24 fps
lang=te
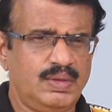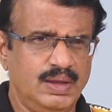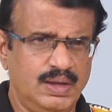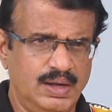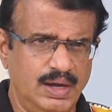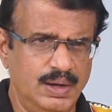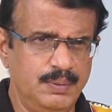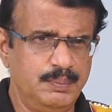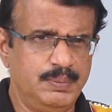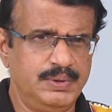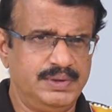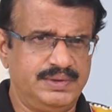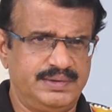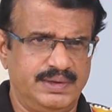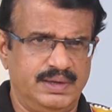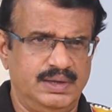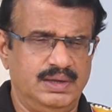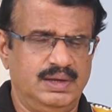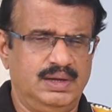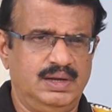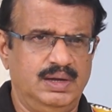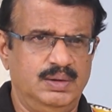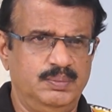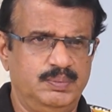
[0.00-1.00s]
కనిపించాయి
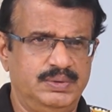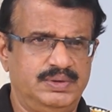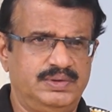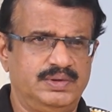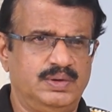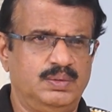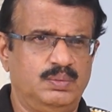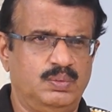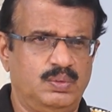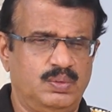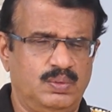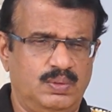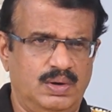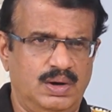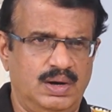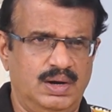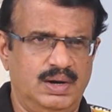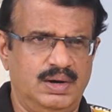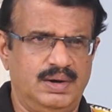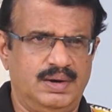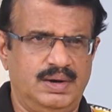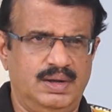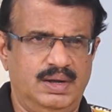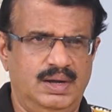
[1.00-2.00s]
కనిపించినప్పుడు వాళ్ళ
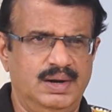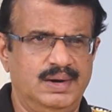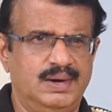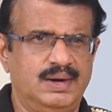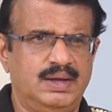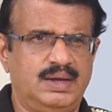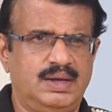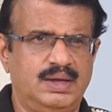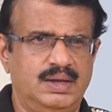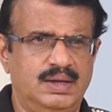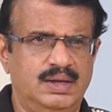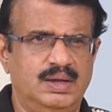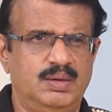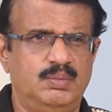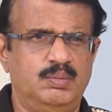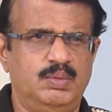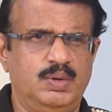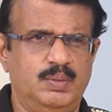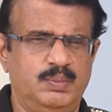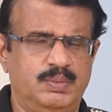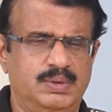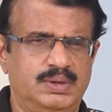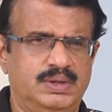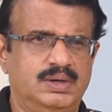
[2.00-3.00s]
నాన్నకి ఈ
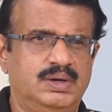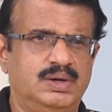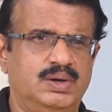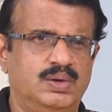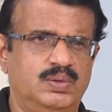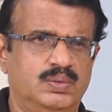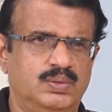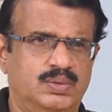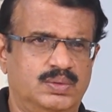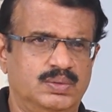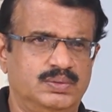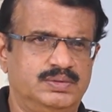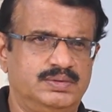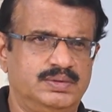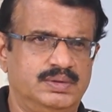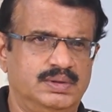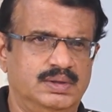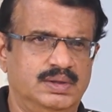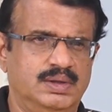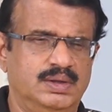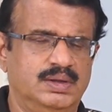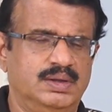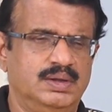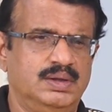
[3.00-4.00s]
అమ్మాయి మీద డౌట్
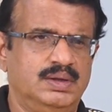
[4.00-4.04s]
వచ్చింది